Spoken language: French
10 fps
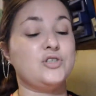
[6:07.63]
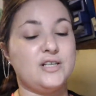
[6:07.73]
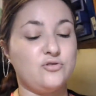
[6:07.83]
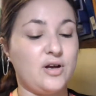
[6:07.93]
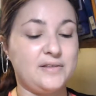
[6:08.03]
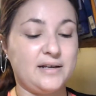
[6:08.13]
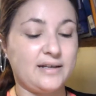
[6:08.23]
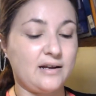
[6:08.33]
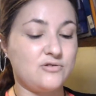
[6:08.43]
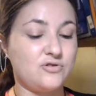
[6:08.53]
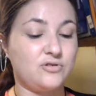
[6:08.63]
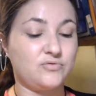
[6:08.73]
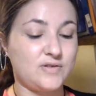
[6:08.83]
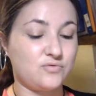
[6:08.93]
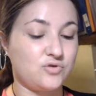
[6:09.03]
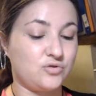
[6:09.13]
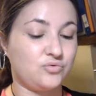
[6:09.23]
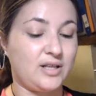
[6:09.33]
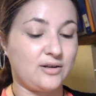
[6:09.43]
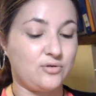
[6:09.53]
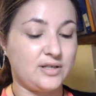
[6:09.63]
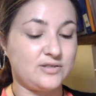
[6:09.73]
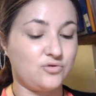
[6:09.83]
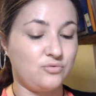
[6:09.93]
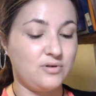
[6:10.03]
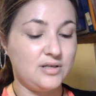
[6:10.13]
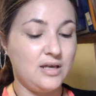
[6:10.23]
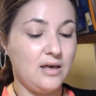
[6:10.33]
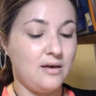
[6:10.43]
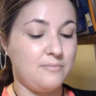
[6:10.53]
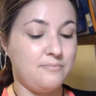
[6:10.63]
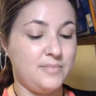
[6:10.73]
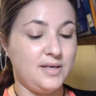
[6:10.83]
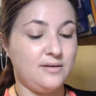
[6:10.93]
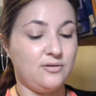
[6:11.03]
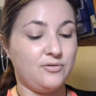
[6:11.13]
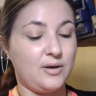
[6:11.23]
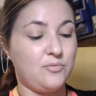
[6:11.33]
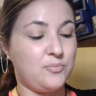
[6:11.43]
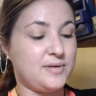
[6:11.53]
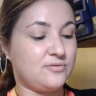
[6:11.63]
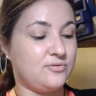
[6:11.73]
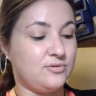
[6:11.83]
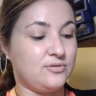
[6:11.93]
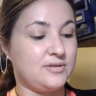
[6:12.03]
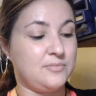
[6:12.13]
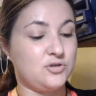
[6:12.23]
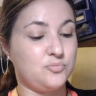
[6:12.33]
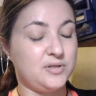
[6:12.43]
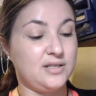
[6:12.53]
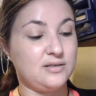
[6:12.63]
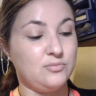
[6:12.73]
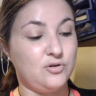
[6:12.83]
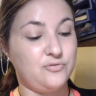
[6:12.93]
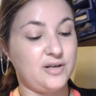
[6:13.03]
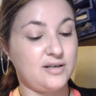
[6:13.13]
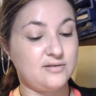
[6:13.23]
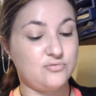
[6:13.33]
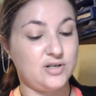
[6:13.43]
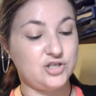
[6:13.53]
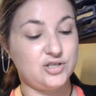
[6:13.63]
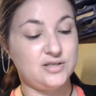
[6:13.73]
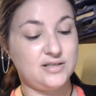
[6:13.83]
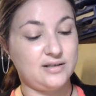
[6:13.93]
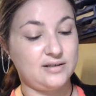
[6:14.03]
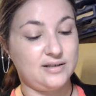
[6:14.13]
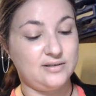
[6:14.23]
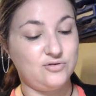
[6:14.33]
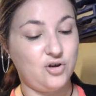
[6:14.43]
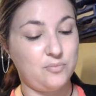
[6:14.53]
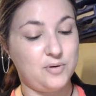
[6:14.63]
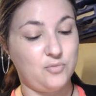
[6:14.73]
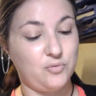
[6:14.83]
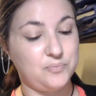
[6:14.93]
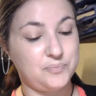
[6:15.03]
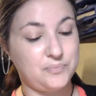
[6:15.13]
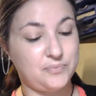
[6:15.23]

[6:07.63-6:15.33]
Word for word: bon j'adore Anna Carlson, de toute façon j'ai toute la collection, mais euh, vraiment parce que c'est ma chupinette qui me l'a offert et celui-là j'y tiens énormément.